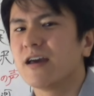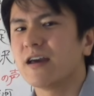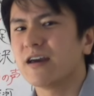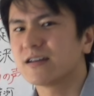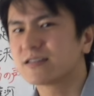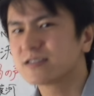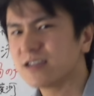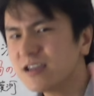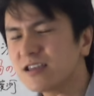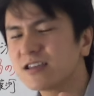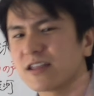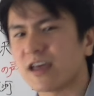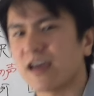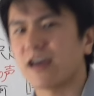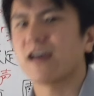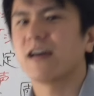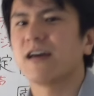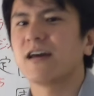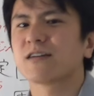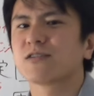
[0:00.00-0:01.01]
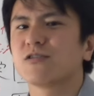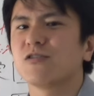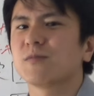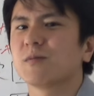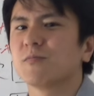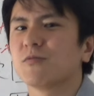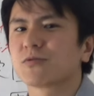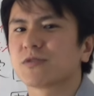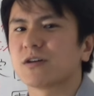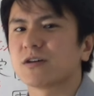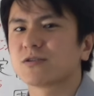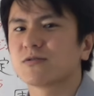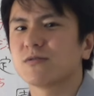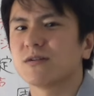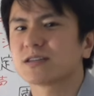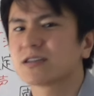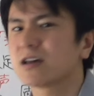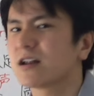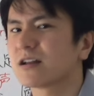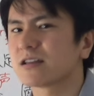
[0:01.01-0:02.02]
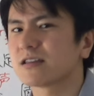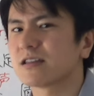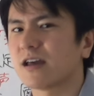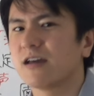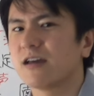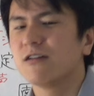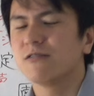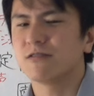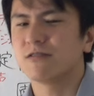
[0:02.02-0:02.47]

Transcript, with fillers: えー、ぜひね興味持った人はさらにね